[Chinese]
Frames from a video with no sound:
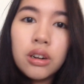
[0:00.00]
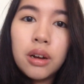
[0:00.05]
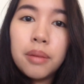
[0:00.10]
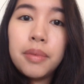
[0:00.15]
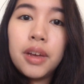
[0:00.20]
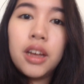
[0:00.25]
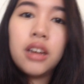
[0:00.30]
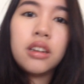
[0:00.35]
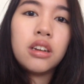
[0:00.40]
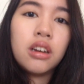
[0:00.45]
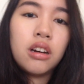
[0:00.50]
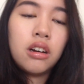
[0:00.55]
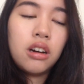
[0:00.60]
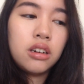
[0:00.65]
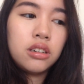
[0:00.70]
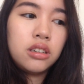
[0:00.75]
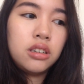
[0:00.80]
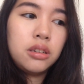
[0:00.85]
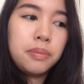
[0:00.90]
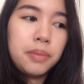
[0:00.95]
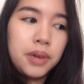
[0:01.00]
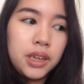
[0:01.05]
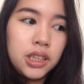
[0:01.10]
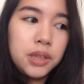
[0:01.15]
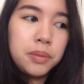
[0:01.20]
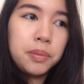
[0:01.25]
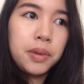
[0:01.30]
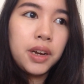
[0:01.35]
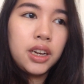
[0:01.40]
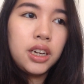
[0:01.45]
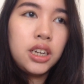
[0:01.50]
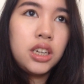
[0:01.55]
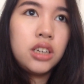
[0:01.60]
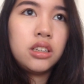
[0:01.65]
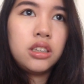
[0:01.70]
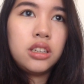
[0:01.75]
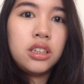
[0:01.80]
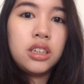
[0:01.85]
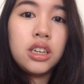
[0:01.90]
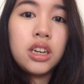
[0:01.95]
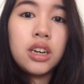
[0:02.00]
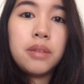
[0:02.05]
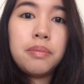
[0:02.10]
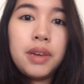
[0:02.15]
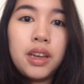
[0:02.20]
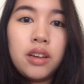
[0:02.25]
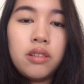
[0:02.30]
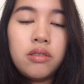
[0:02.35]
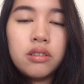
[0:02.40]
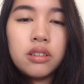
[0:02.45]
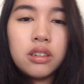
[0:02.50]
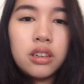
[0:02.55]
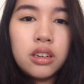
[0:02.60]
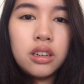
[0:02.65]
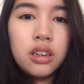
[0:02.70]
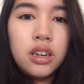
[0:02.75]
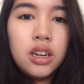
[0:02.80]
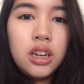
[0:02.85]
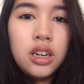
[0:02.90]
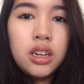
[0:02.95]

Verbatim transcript: 去完庙以后要去 Best Buy，就是一个美国的，